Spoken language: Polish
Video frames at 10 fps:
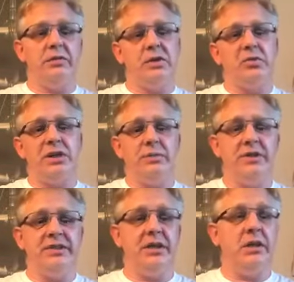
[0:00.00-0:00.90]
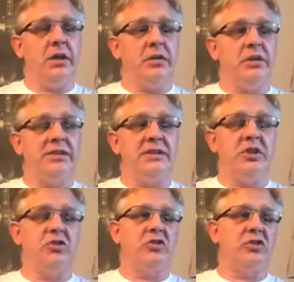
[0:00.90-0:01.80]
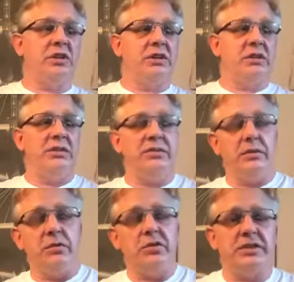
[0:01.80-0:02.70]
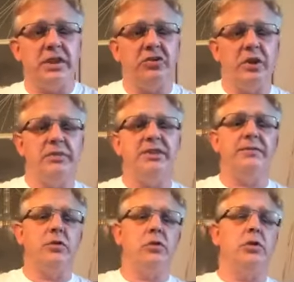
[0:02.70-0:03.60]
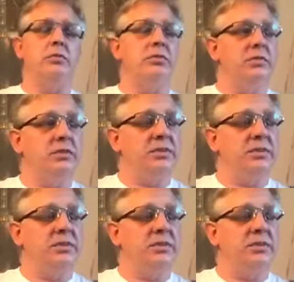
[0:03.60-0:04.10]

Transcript: A wiadomo, kamica to jest też, e, no, dostarczamy z wodą,